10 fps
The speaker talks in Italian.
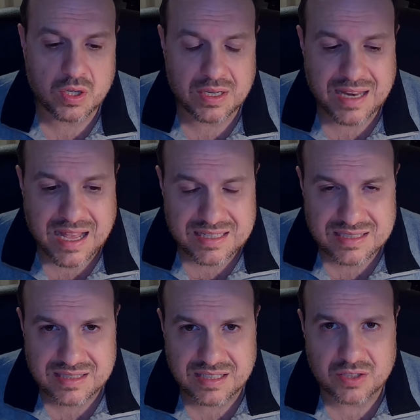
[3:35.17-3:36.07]
eh,
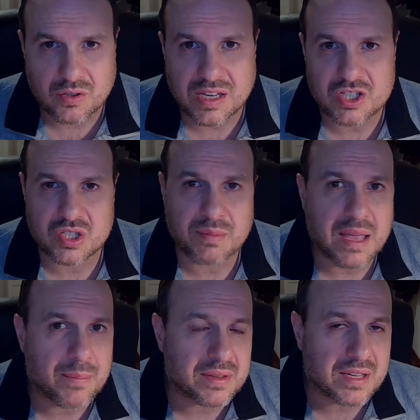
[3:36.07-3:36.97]
Nasti non riesce mai a
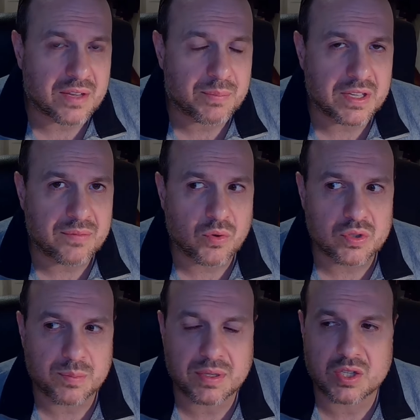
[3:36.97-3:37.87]
prendere i pieni voti
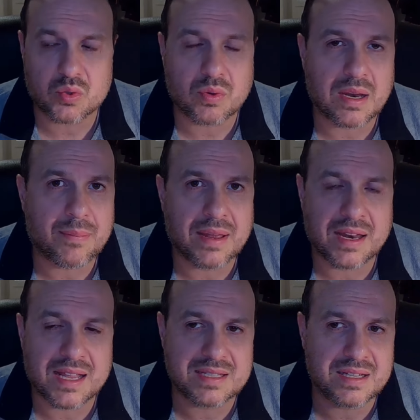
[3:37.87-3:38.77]
perché su quella palla
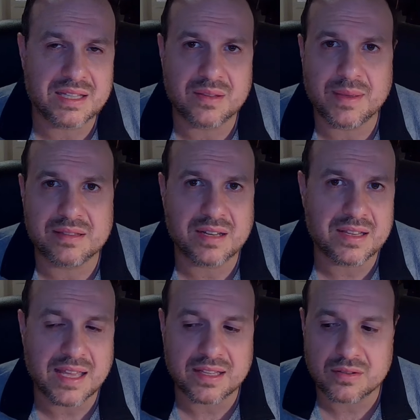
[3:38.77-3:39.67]
Nasti la devi mettere
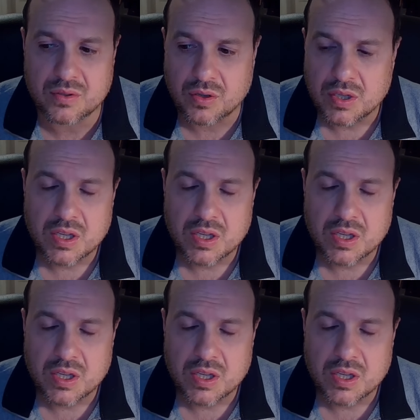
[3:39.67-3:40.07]
dentro,